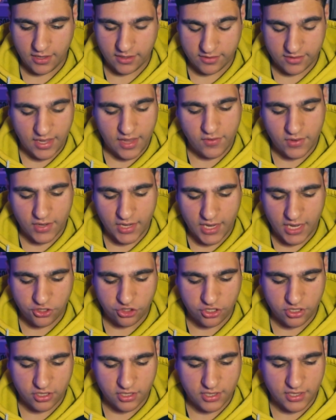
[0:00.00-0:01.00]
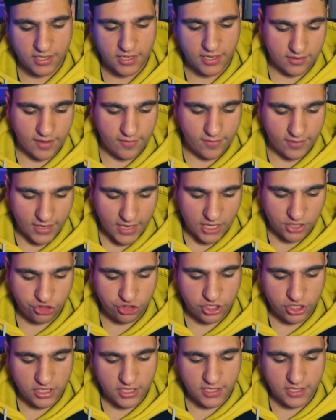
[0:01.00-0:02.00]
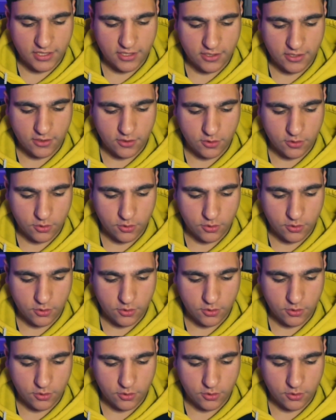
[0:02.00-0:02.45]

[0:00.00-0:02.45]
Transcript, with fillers: Sehr viel Action, sehr viel Edgy